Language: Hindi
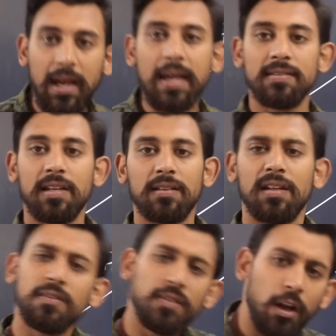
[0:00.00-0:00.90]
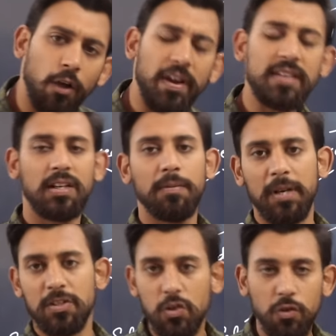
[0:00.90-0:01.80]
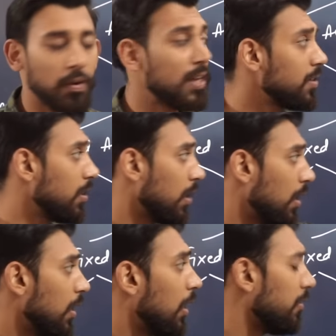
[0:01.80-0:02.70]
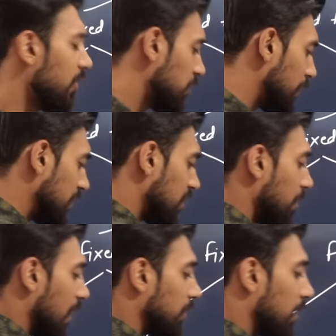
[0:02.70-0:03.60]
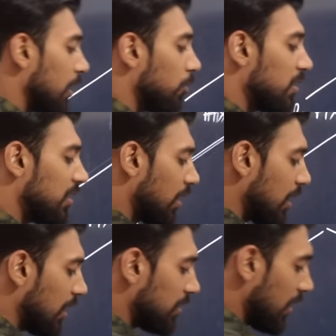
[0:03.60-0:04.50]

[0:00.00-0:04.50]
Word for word: है इसके अंदर सेल ऑफ एसेट परचेज ऑफ एसेट इन्वेस्टमेंट्स की बात करें तो इसी तरीके से